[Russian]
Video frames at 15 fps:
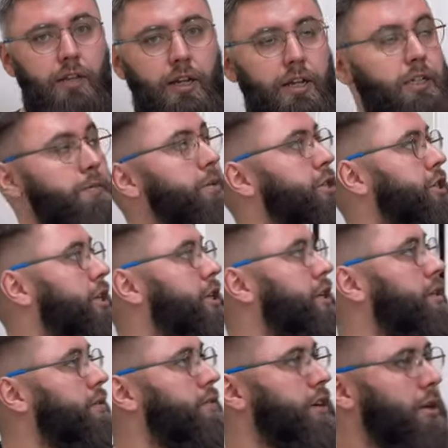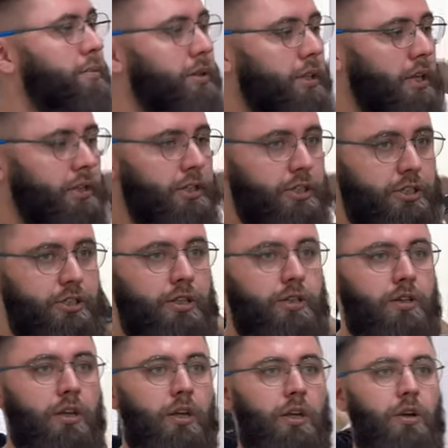для размещения временной одежды.
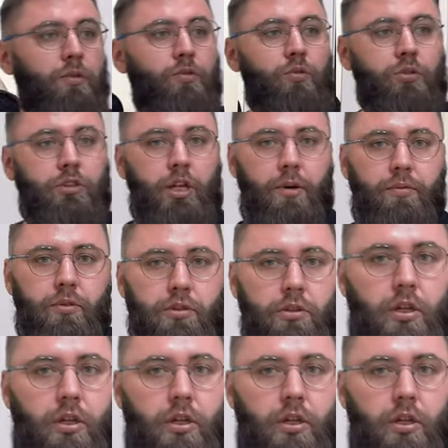Вон там вот